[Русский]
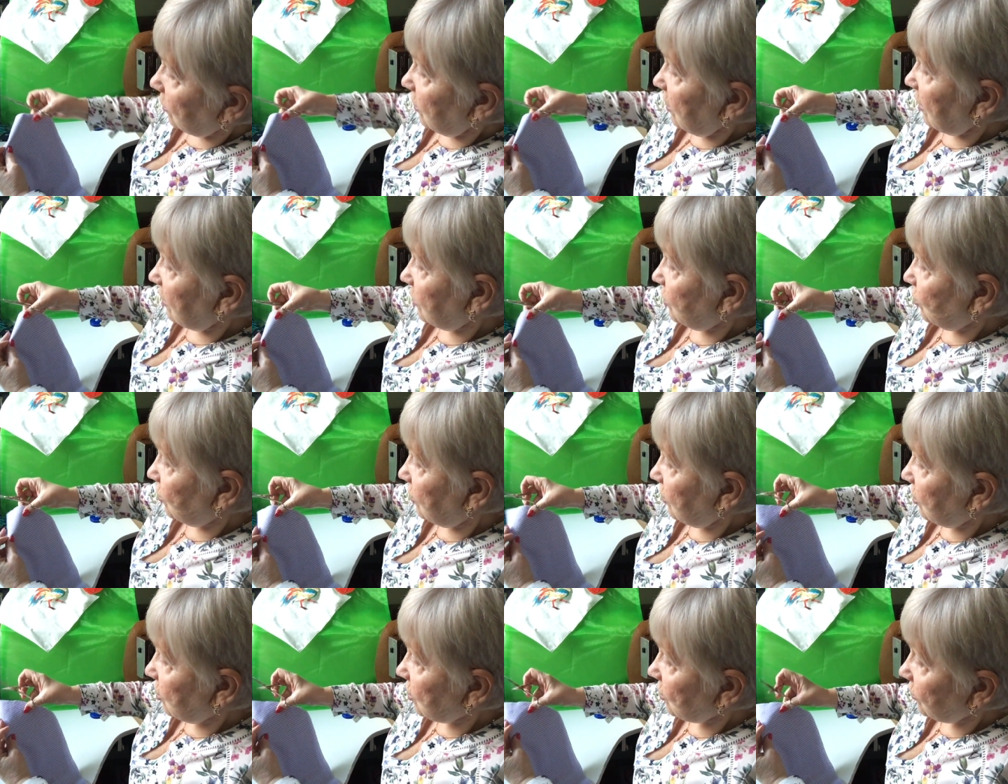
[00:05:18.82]
Но я
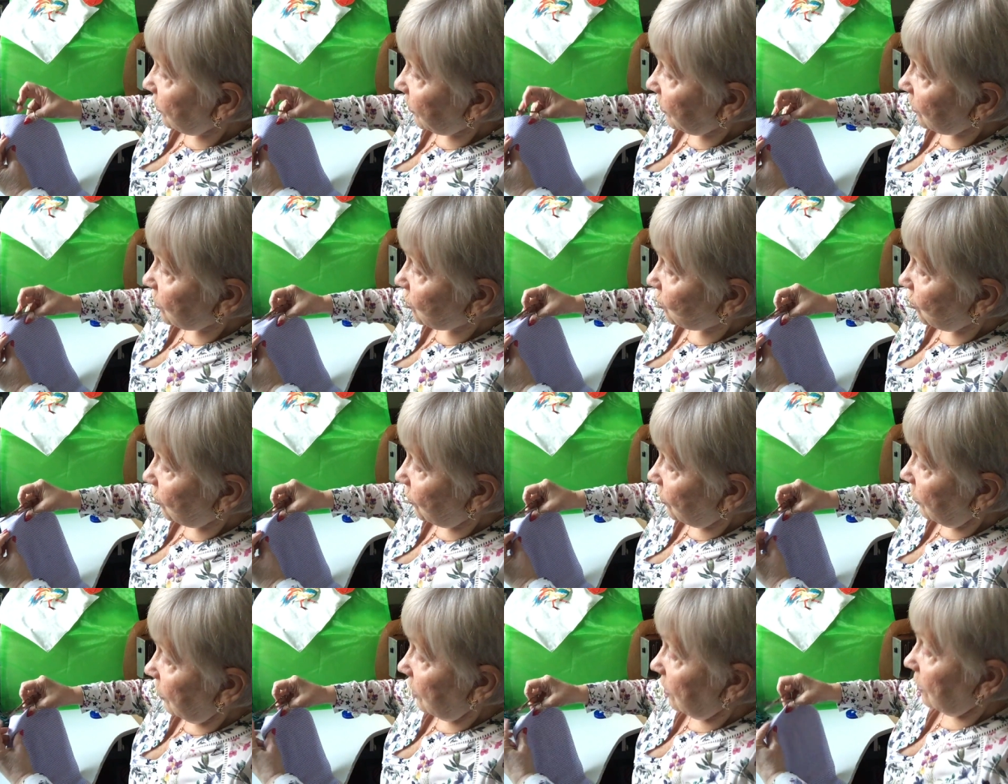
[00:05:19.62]
что-то решила, потому
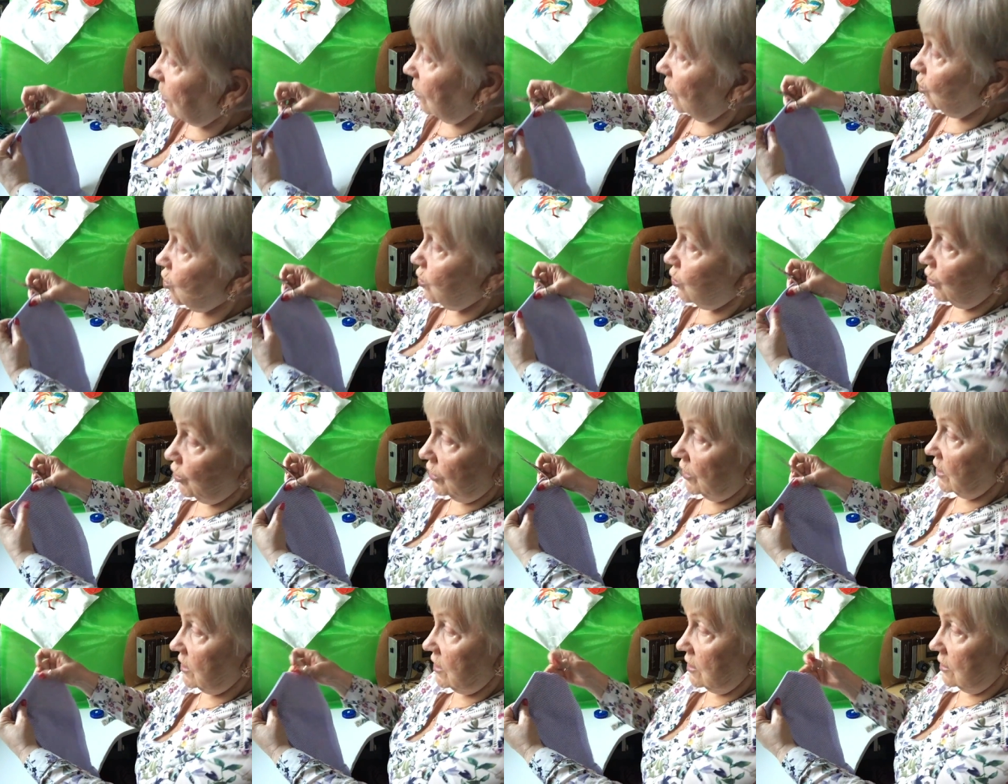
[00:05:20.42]
что муж будет
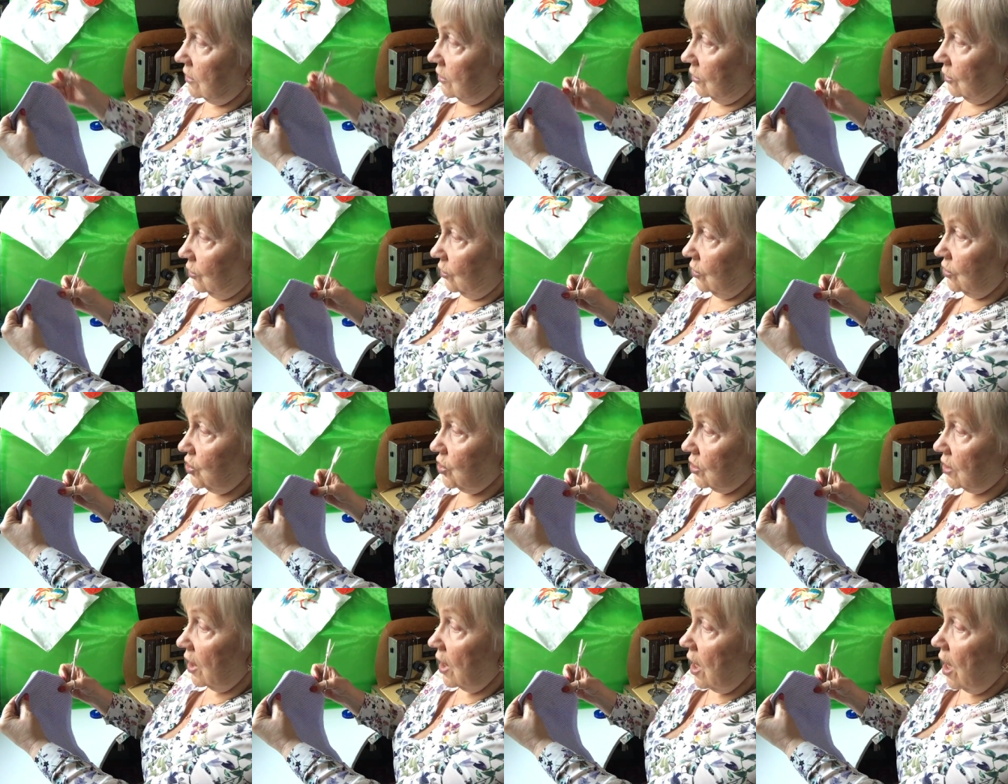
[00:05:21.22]
носить это
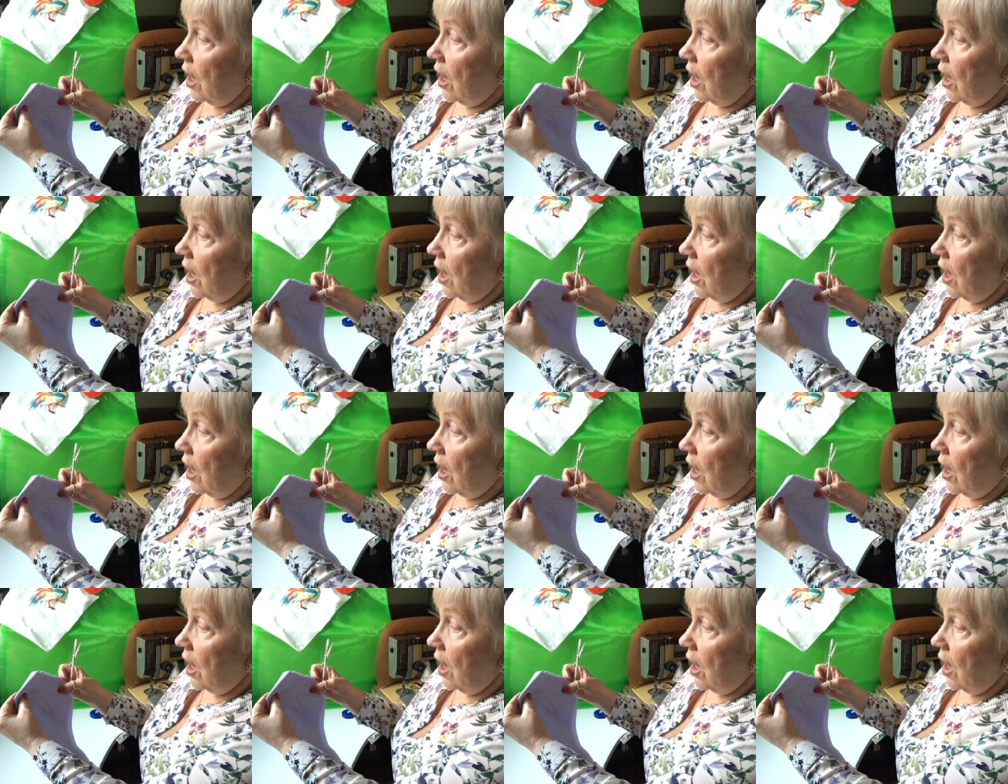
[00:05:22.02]
точно,